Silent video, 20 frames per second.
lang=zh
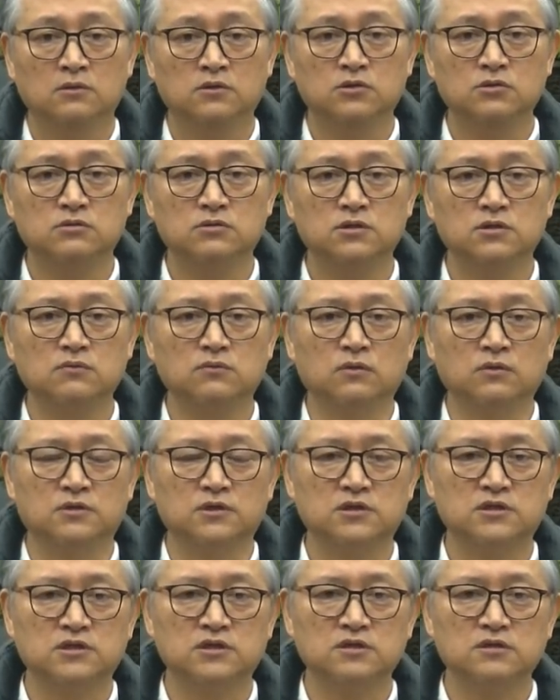究竟我
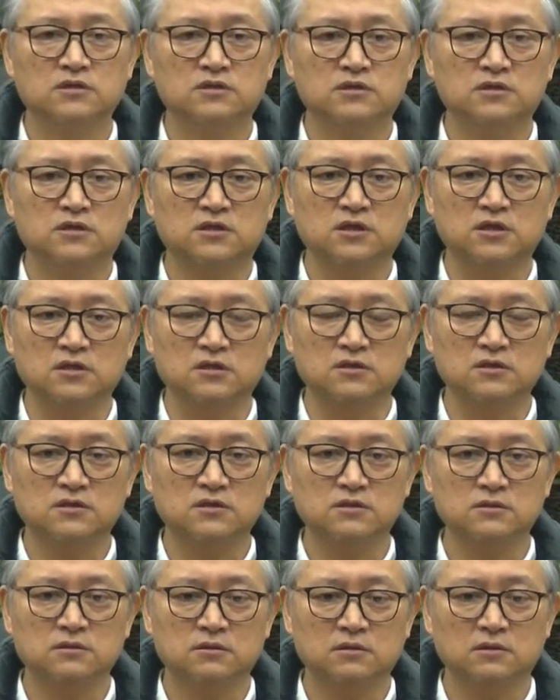的信是停
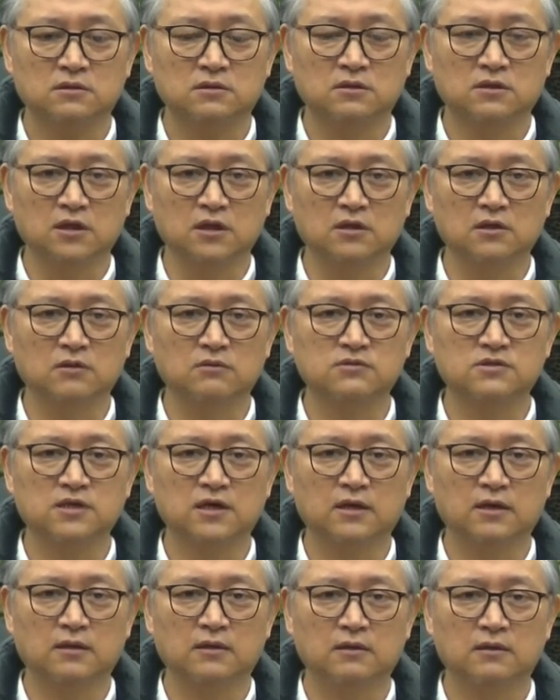滞停留
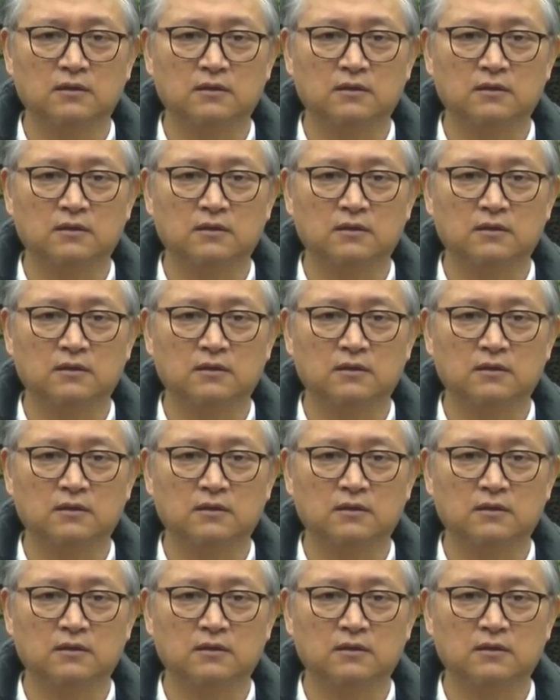在